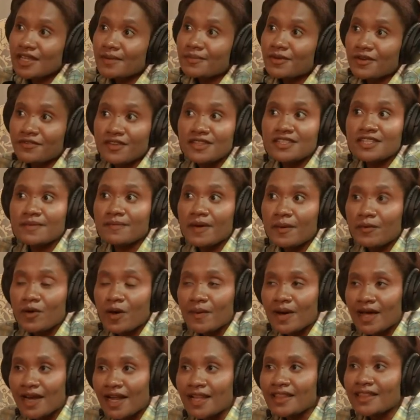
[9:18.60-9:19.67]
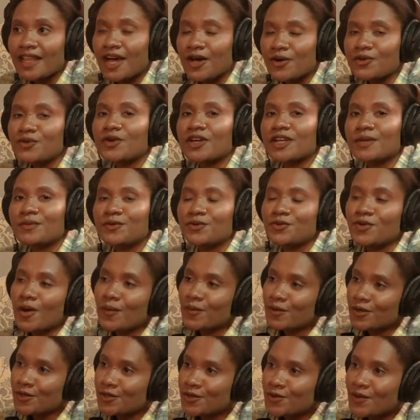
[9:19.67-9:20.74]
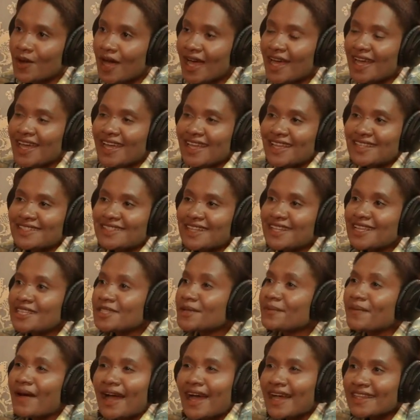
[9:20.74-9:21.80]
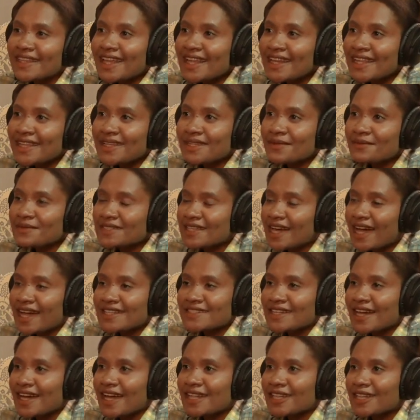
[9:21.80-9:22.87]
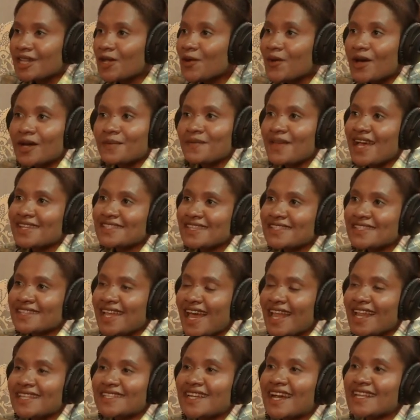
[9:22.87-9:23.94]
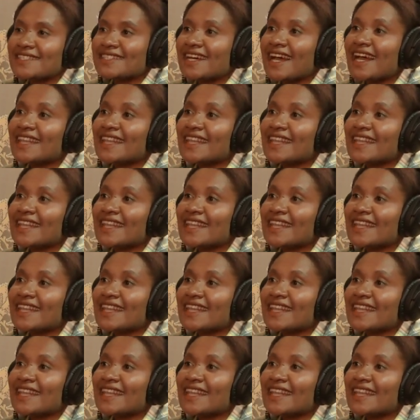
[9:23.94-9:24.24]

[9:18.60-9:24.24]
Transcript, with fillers: Provinsi Papua Barat tahun 2022. Jadi semangatnya nih sangat-sangat luar biasa sekali, sangat-sangat